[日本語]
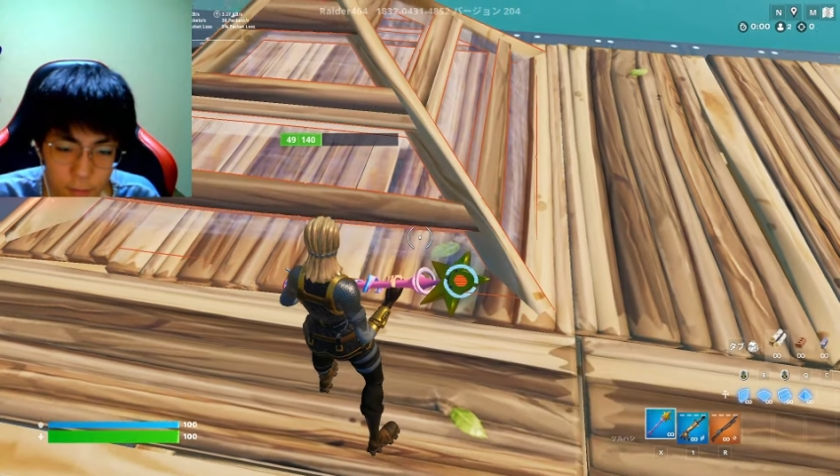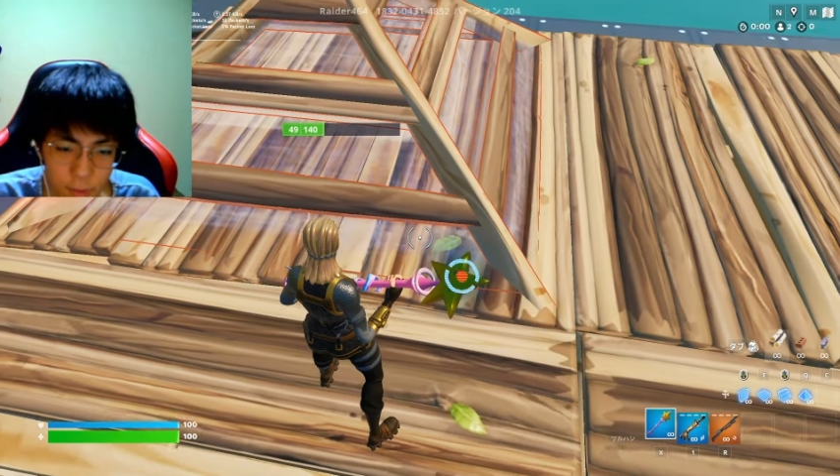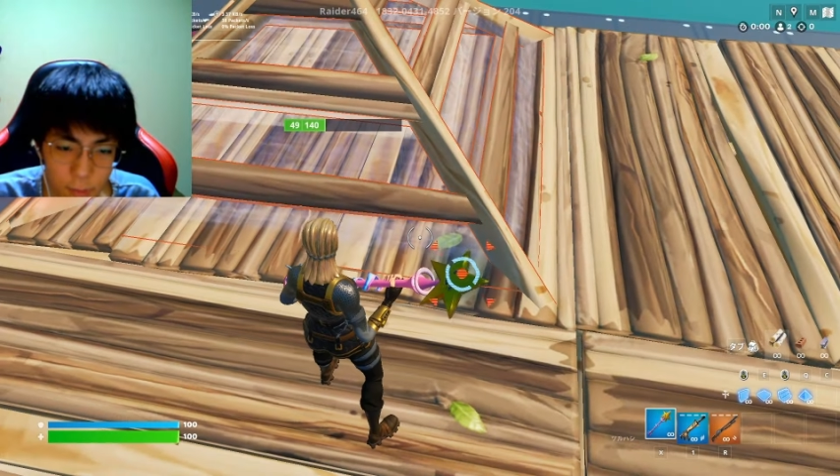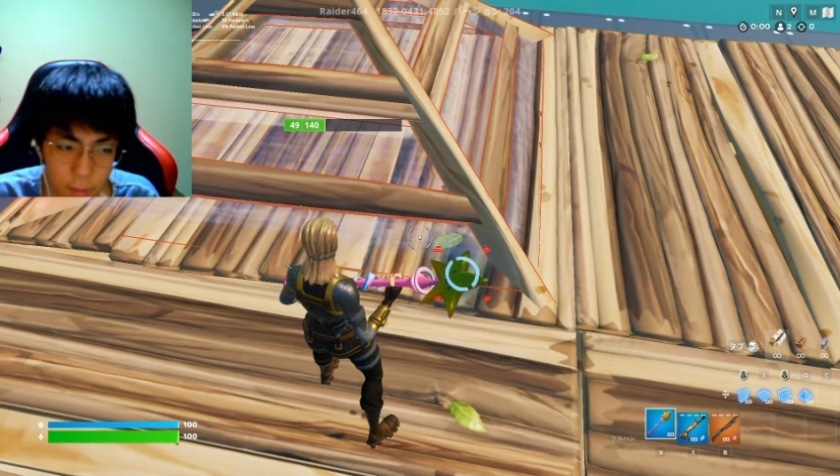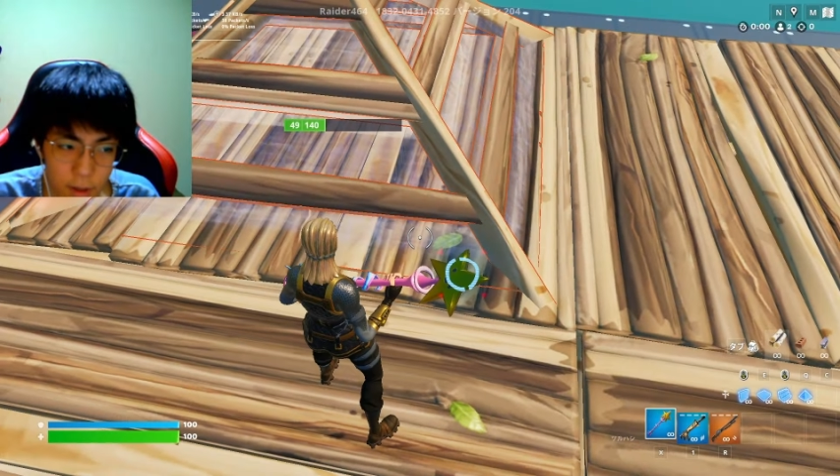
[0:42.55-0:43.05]

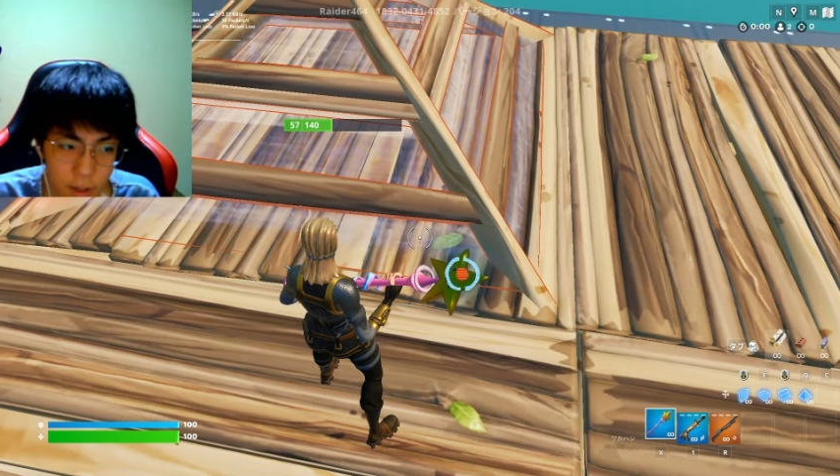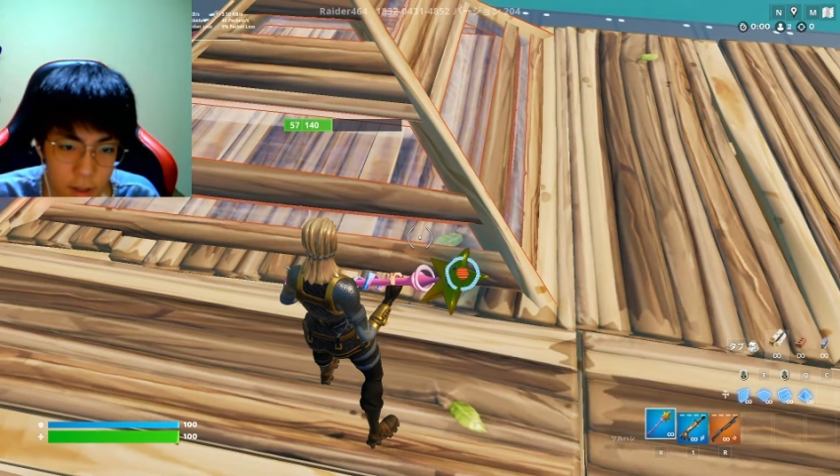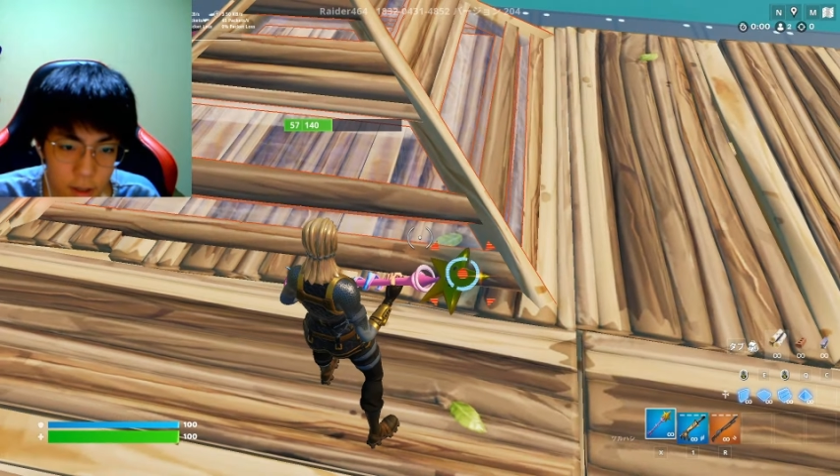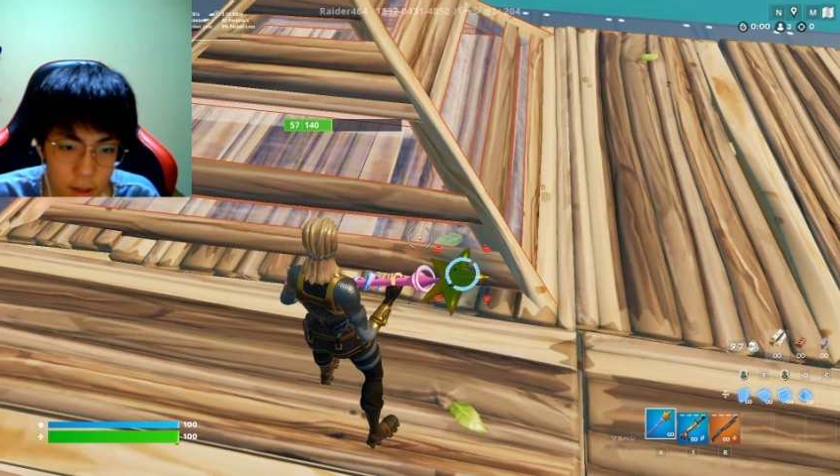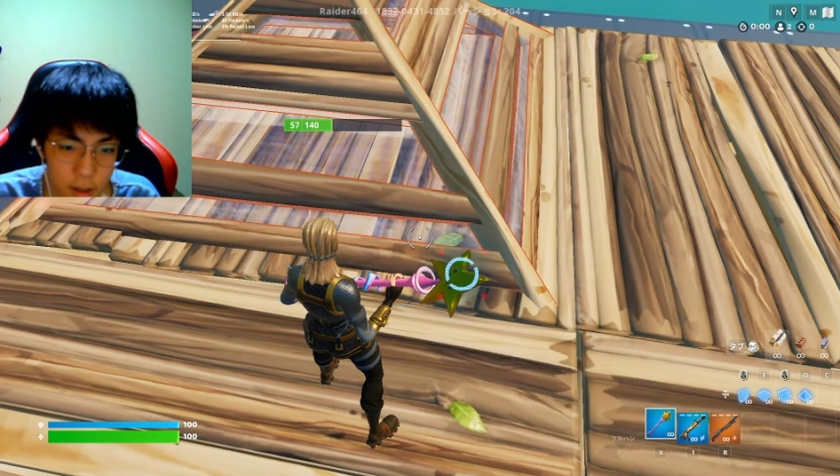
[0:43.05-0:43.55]
まあ、パパって
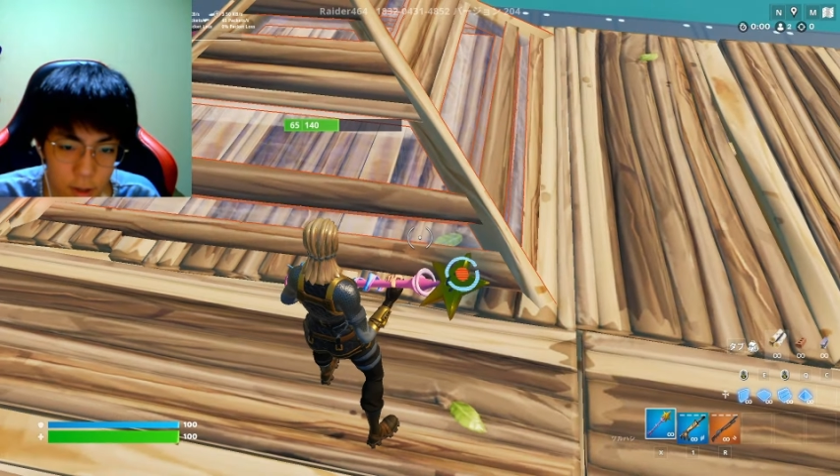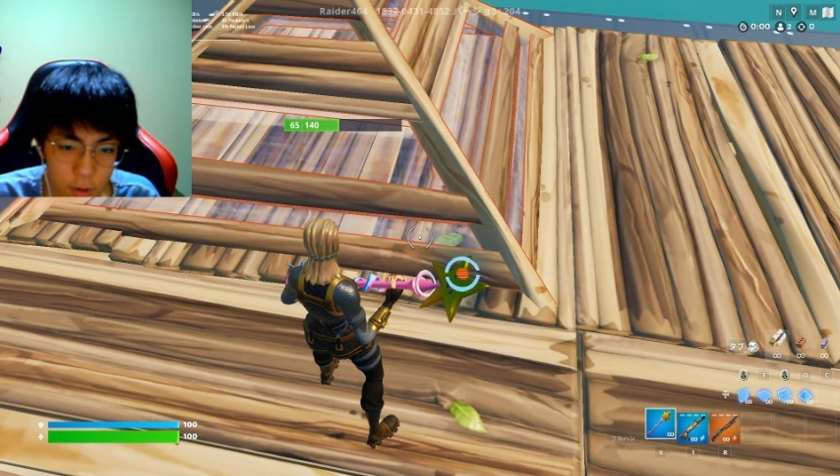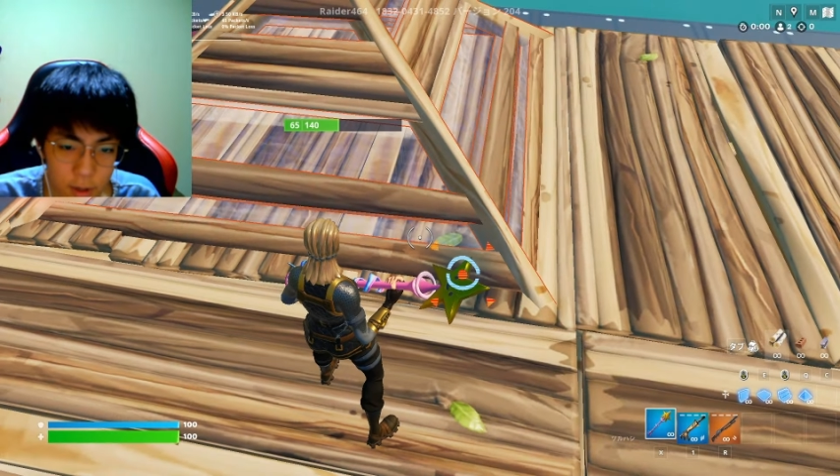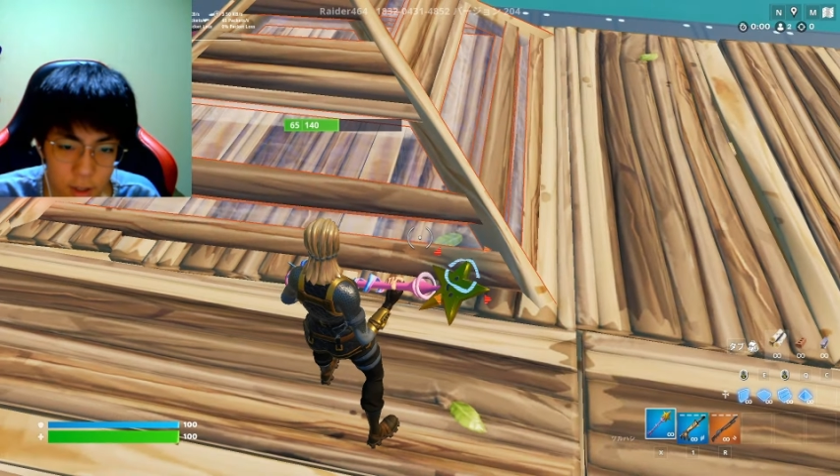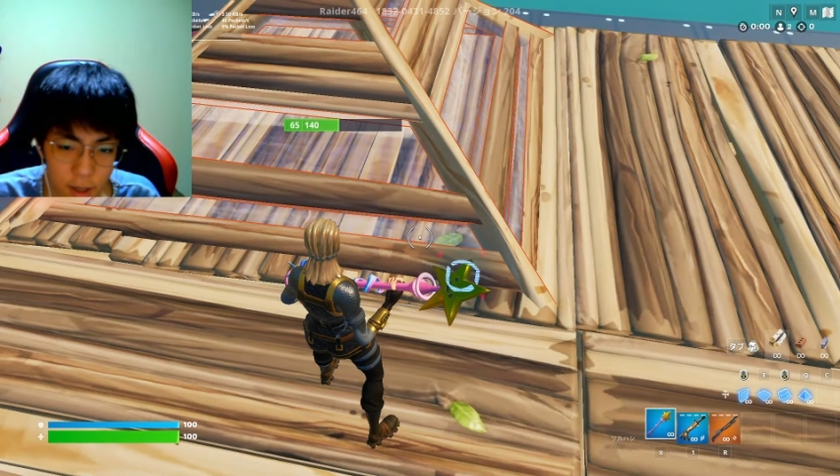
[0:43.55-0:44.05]
開けてきたり
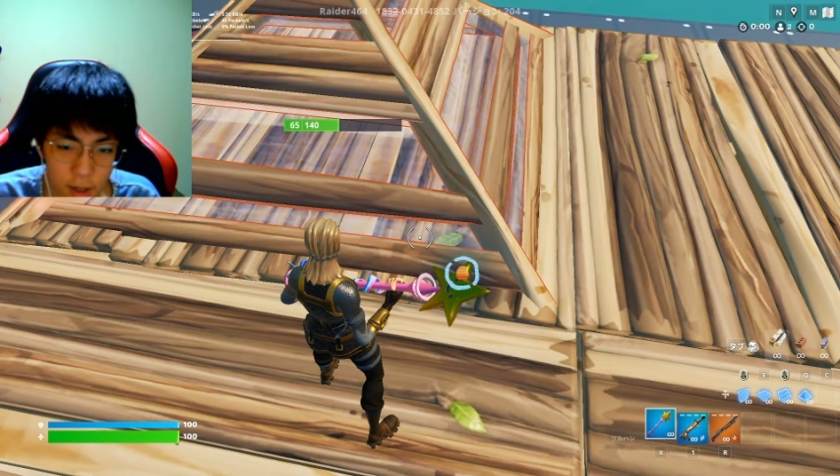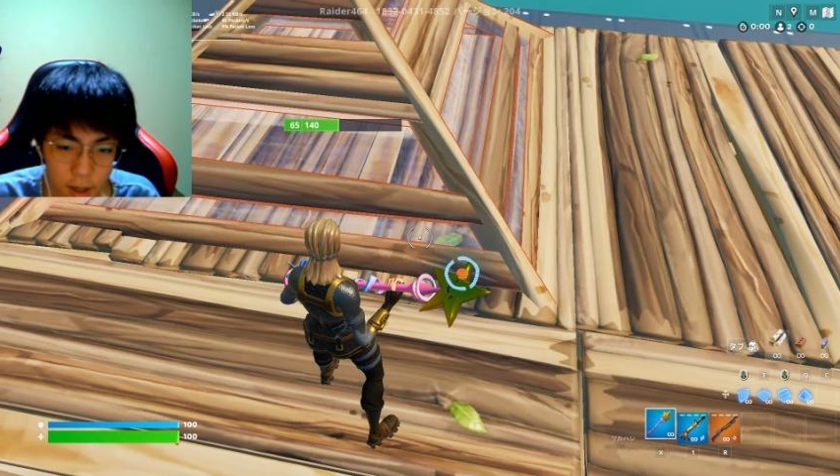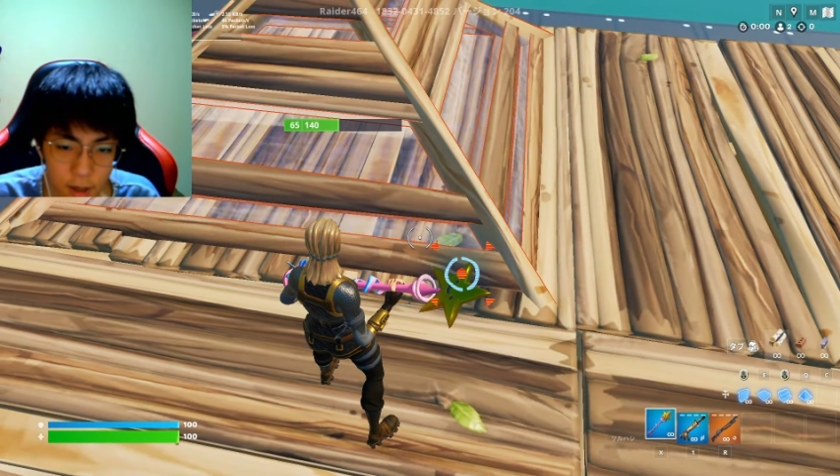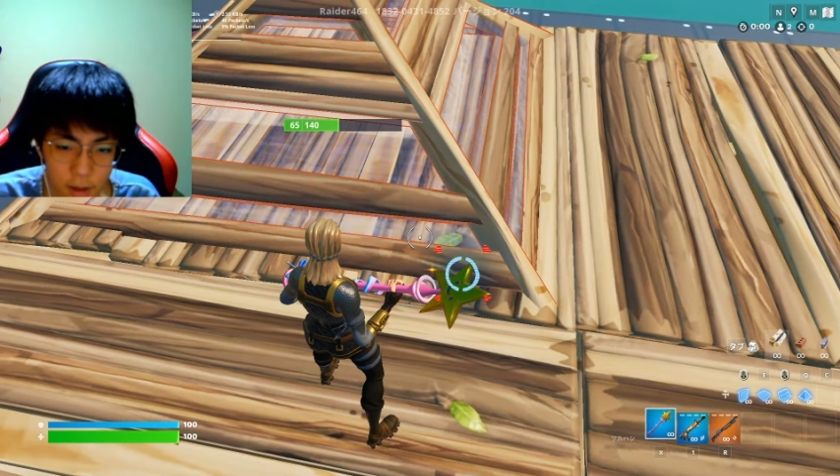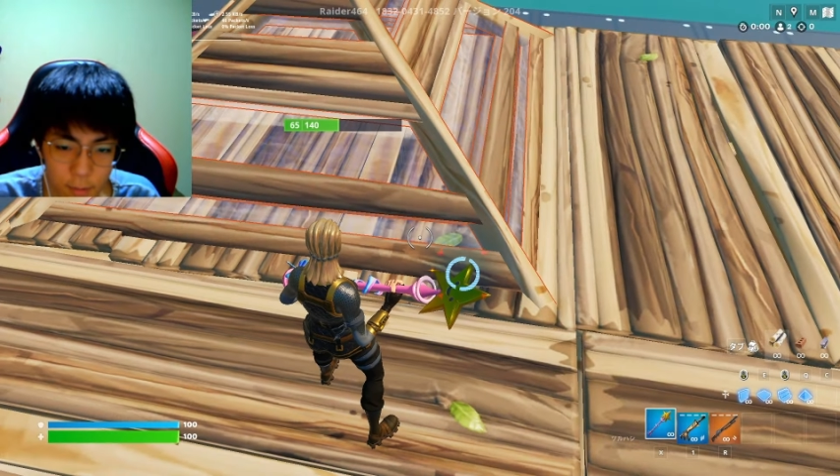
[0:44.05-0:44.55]
とかして、